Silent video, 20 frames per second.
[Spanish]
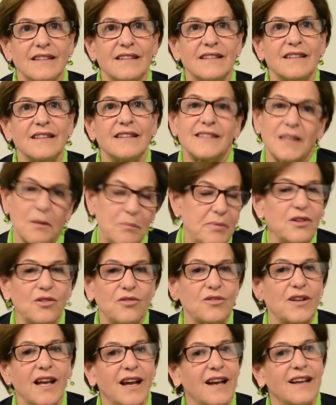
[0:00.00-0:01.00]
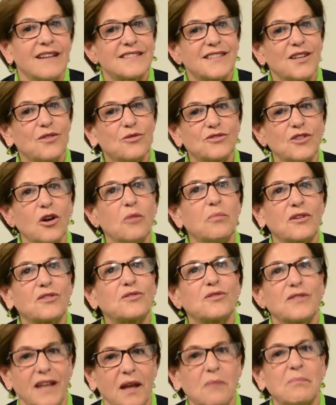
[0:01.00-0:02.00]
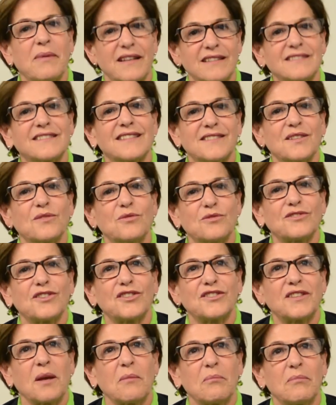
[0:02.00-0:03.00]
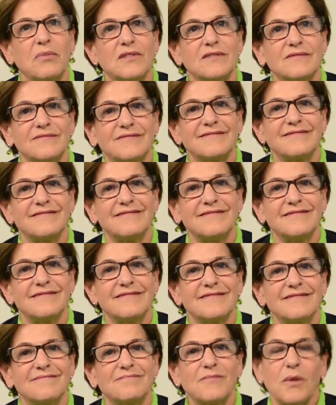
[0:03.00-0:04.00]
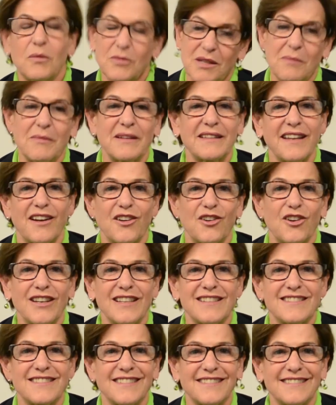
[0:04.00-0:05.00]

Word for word: Y te pido una segunda oportunidad para este segundo tiempo. Vamos a meter goles.